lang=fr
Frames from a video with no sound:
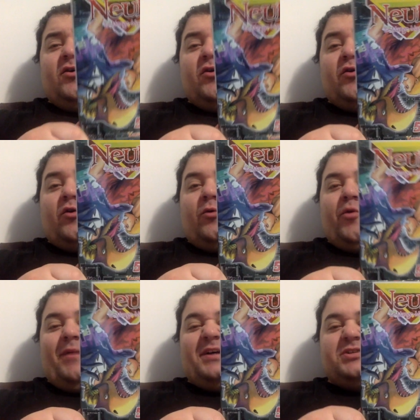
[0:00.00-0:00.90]
Neuro le
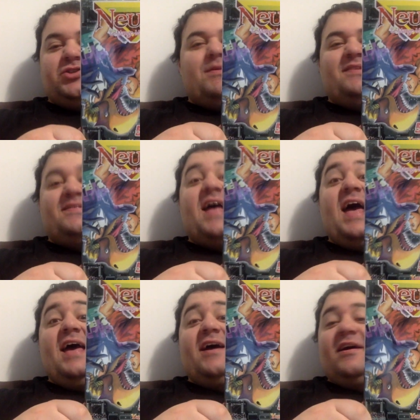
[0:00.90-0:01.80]
Mange
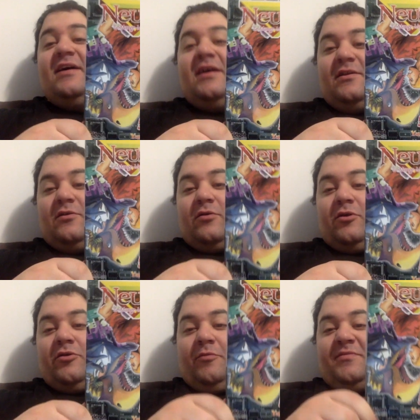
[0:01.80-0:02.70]
Mystère. Donc le
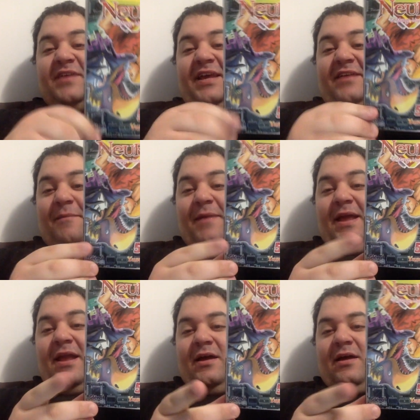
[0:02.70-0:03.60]
tome 5 qui
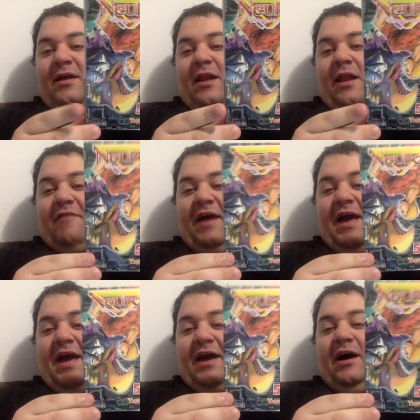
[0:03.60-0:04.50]
s'appelle Les
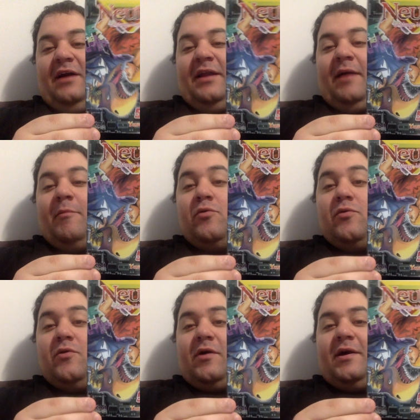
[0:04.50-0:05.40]
Frères en
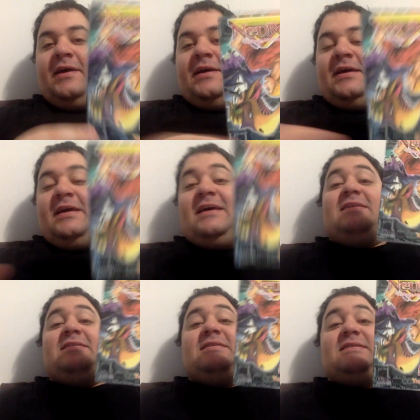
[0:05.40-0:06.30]
Armure.
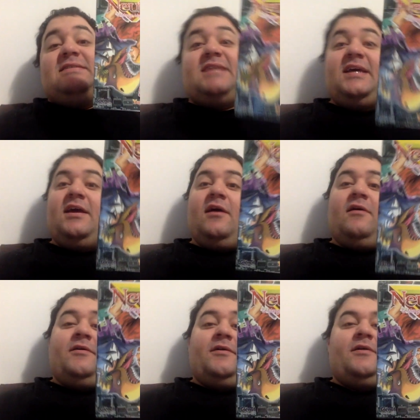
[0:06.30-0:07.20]
C'est...
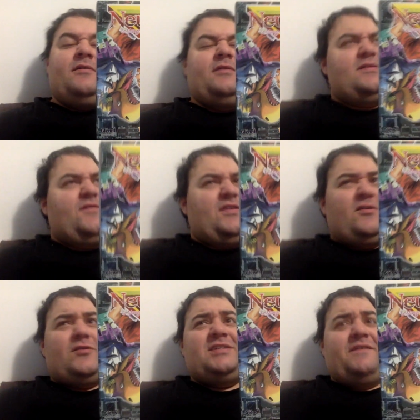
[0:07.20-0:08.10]
Euh, ça faisait
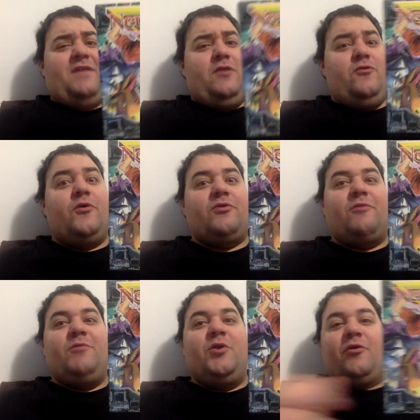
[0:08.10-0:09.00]
longtemps que j'avais lu un tome
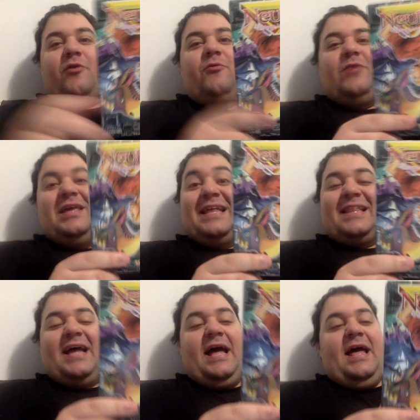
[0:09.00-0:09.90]
de Neuro, il était temps.